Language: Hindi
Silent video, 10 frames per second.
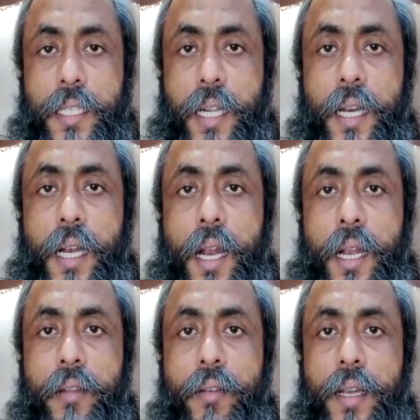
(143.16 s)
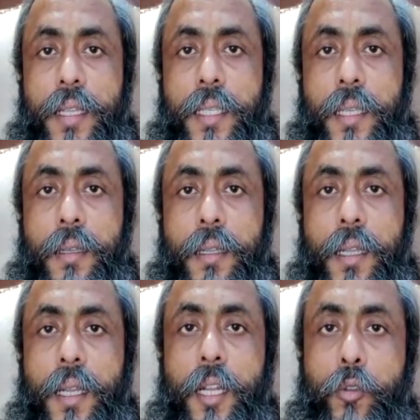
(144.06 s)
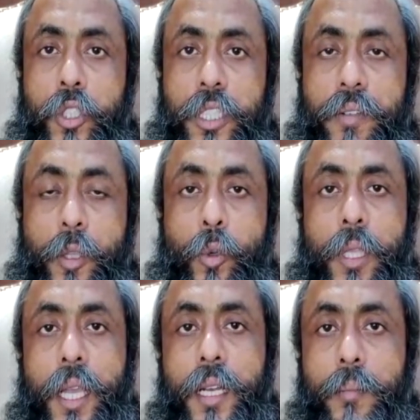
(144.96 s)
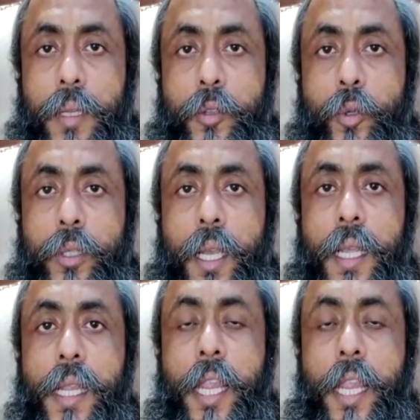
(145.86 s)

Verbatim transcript: स्टैंडर्ड आर वायरस से न तो जीवित होता है न मृत होता है ये